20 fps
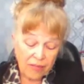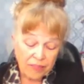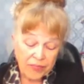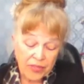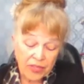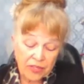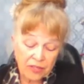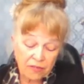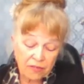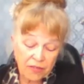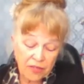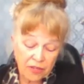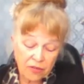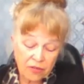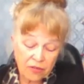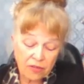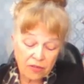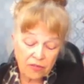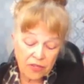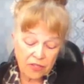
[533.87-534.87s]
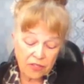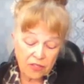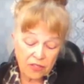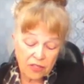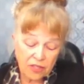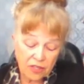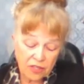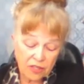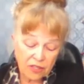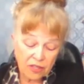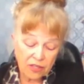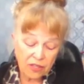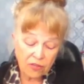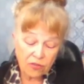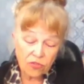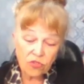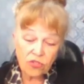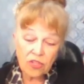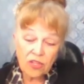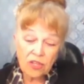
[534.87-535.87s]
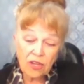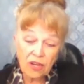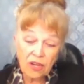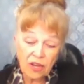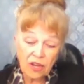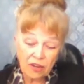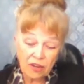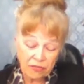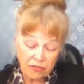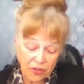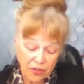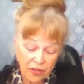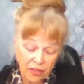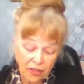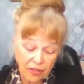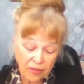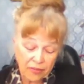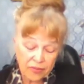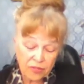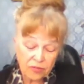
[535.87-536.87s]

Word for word: на двери университета Южной Африки.